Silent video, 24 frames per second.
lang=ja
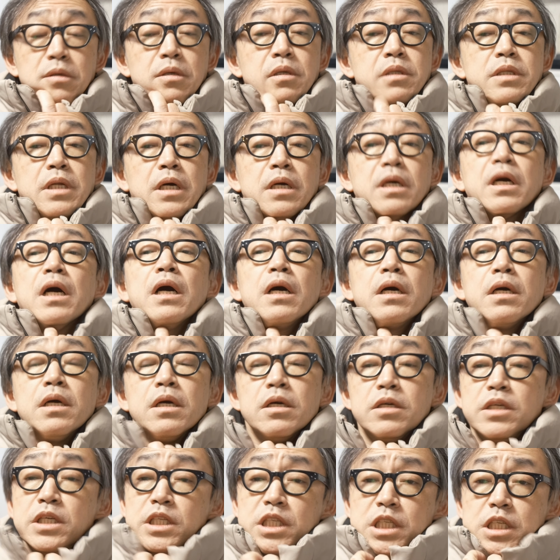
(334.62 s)
なんか
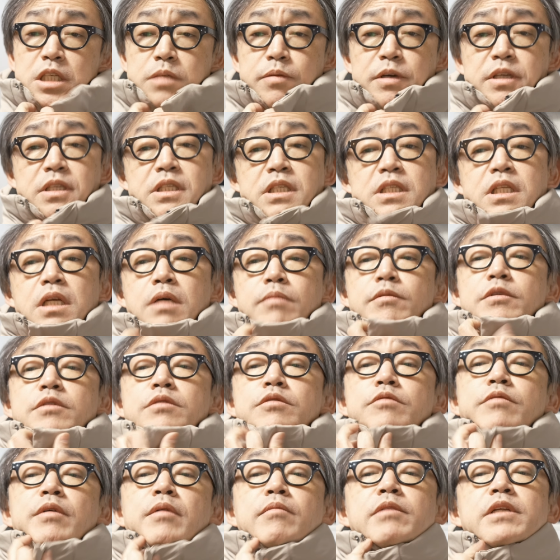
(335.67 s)
一番下の
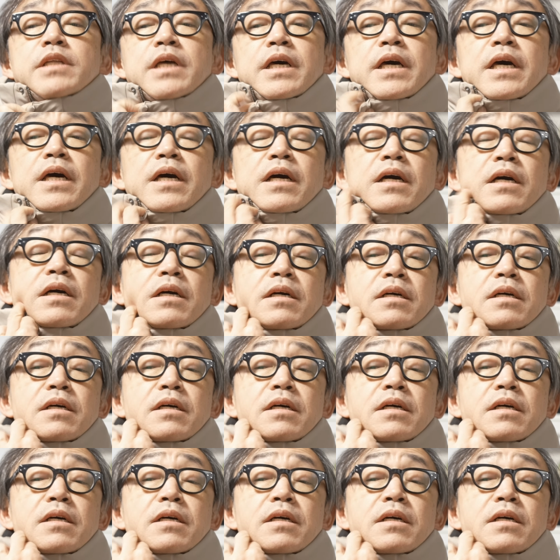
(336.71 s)
上まで